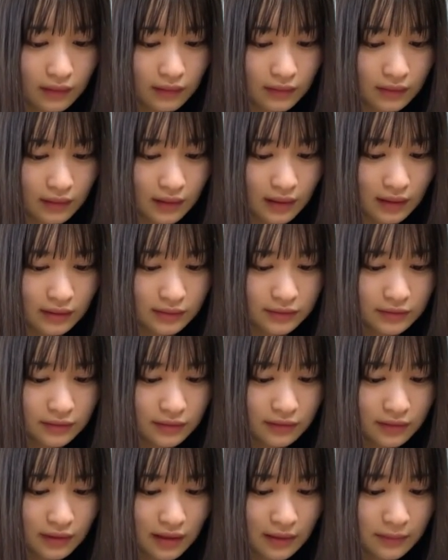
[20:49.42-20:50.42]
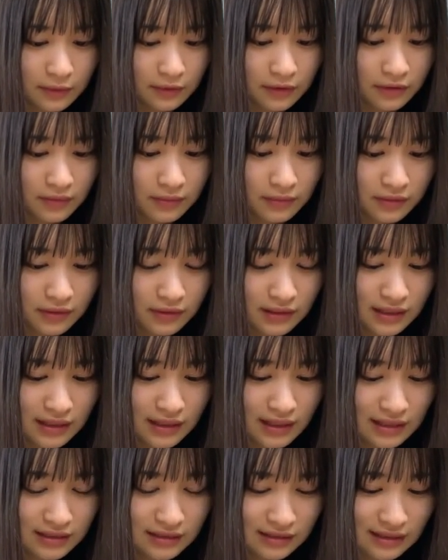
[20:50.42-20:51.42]
あ布団がモコモコに
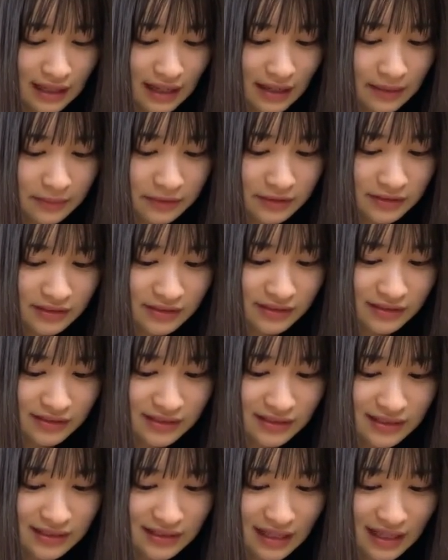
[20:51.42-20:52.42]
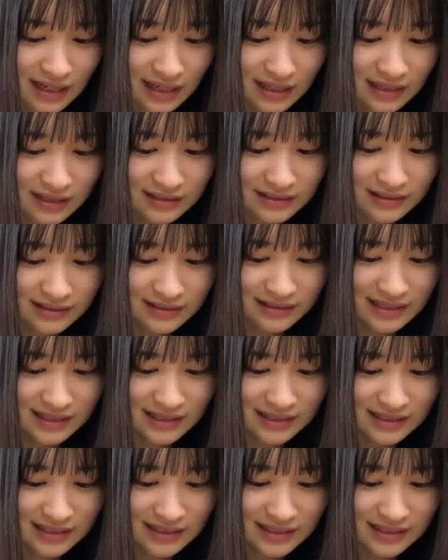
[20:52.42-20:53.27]
なるねもう少ししたら嬉しい